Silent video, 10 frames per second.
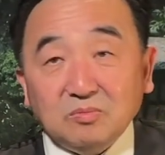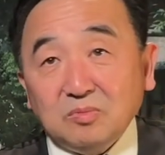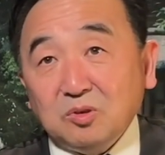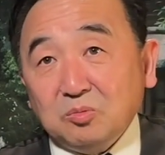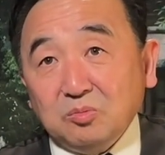
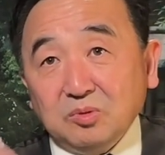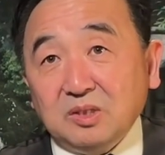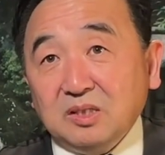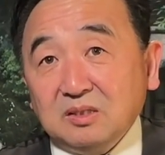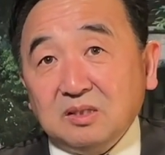就
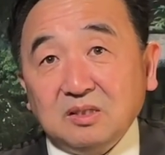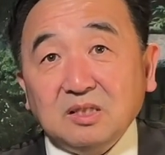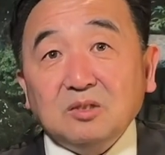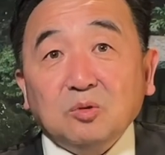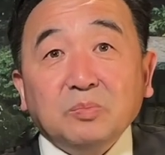停止
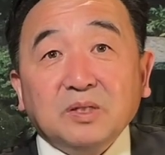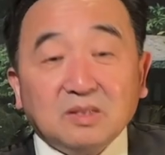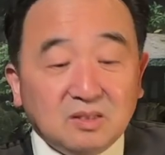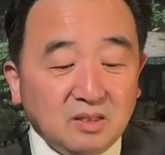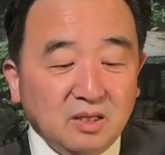接收病
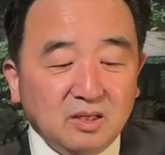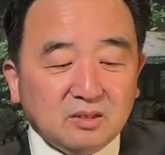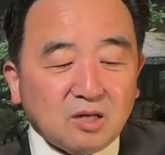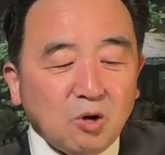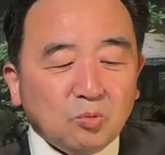人，
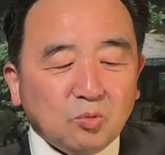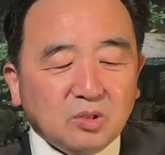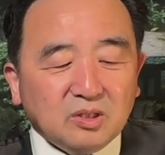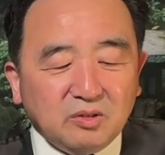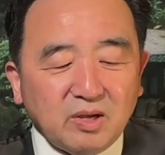超过
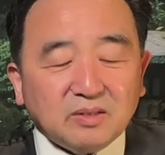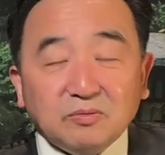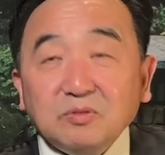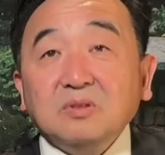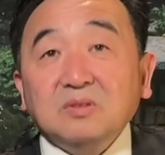了医院的
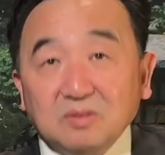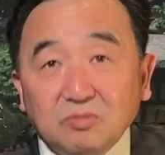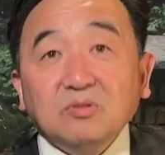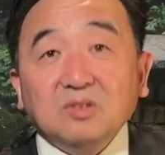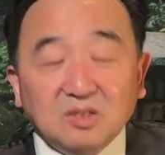负
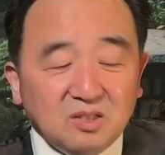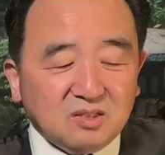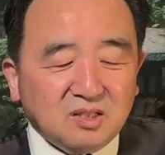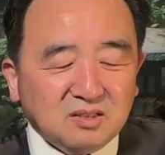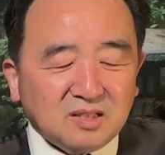负荷
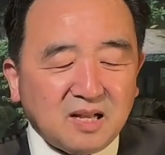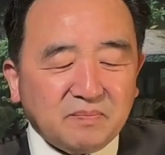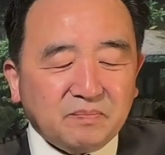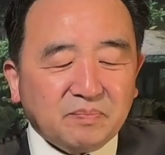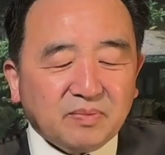承担。
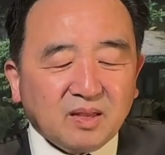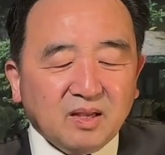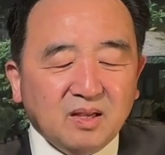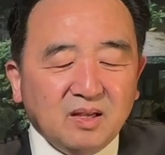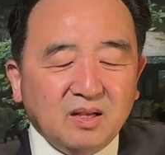
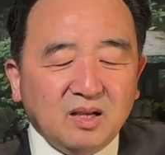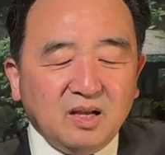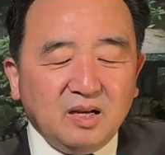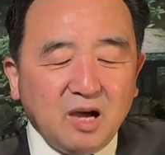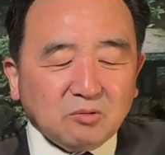
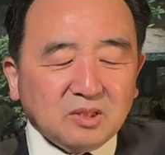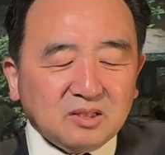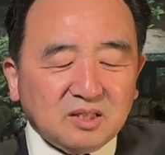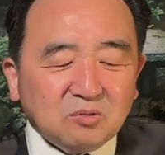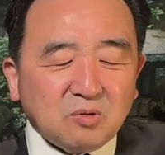呃，辽宁情